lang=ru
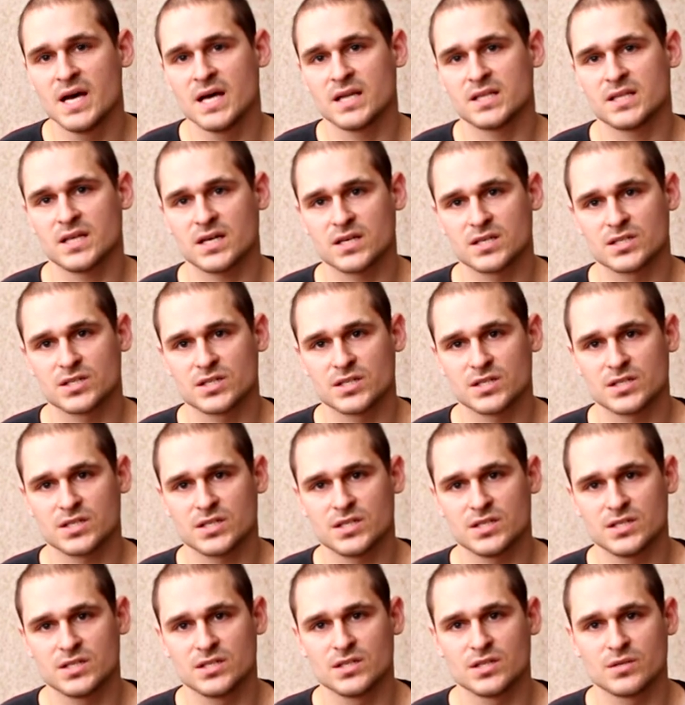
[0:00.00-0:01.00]
Также с
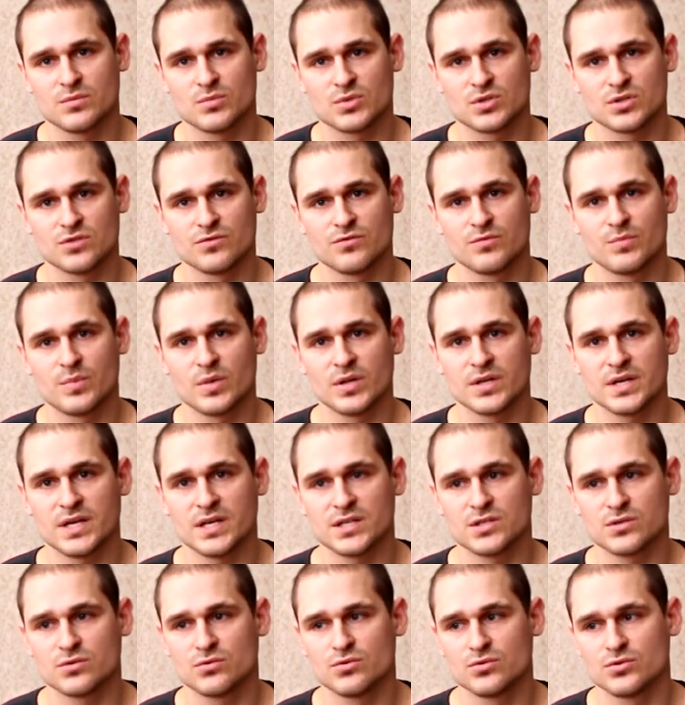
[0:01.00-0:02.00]
резины можно
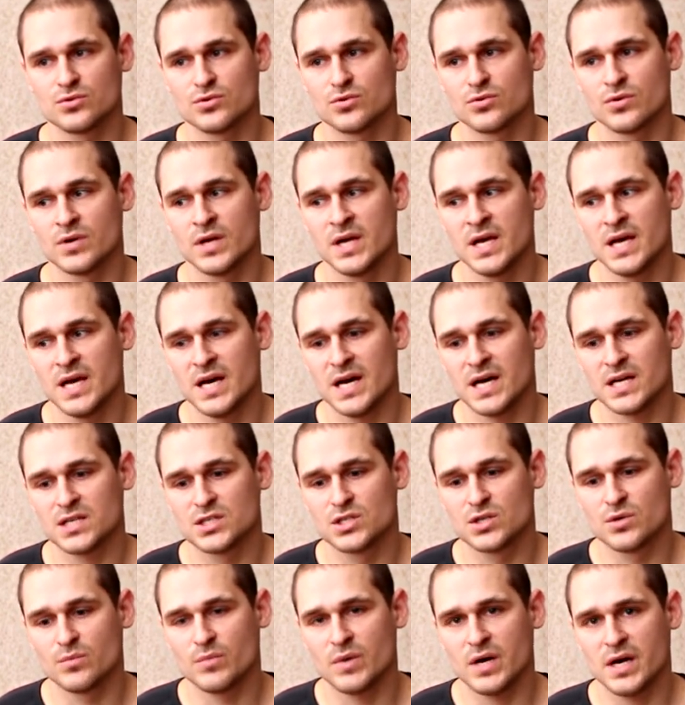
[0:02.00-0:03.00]
выполнять кучу
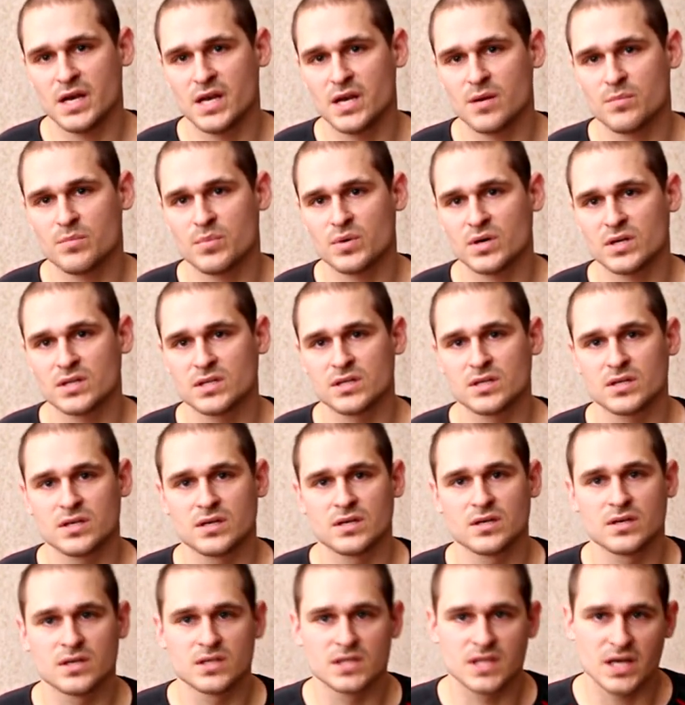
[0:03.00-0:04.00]
отжиманий,
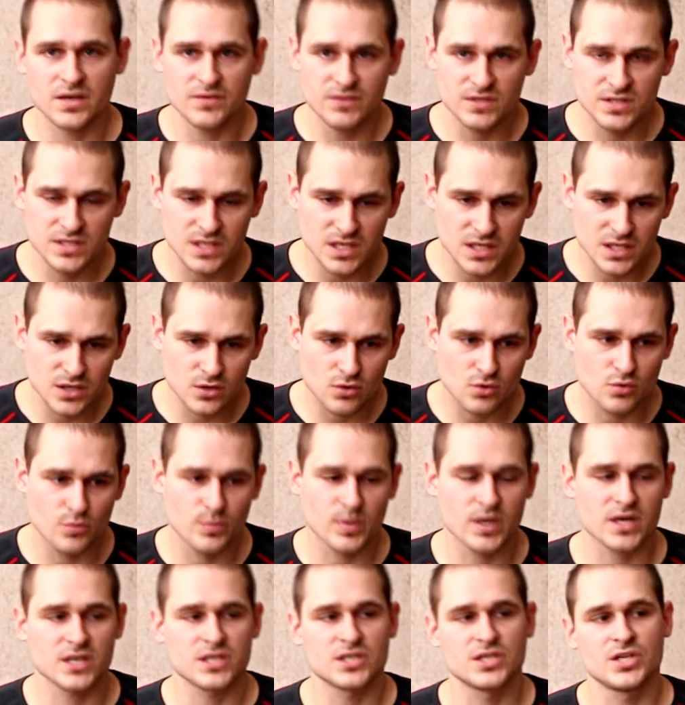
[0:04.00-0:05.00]
подготовительных
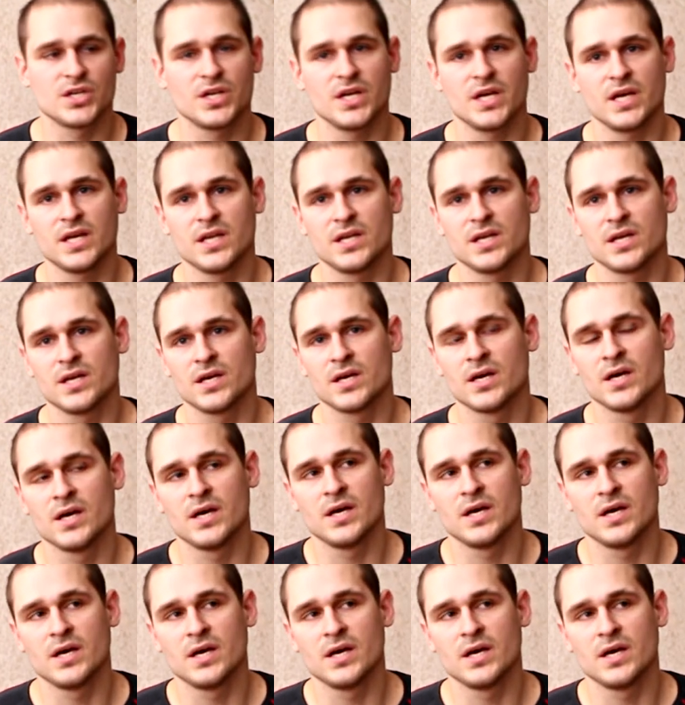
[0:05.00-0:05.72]
упражнений.